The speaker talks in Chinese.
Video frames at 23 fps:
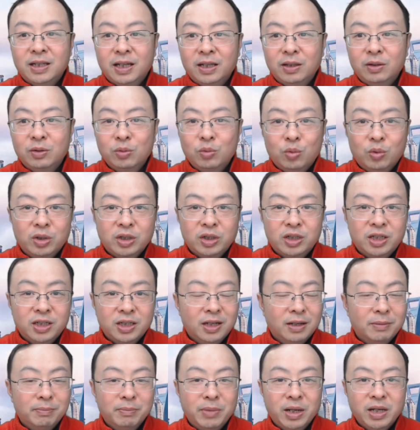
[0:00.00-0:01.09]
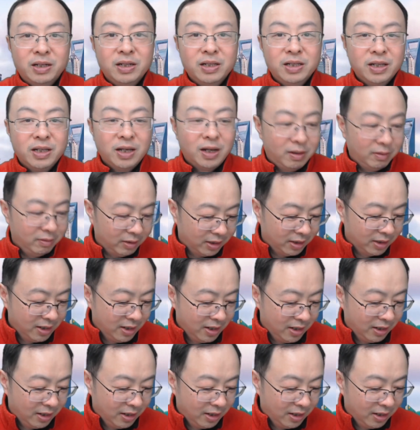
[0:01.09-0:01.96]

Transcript: 在都过时了，没人要了。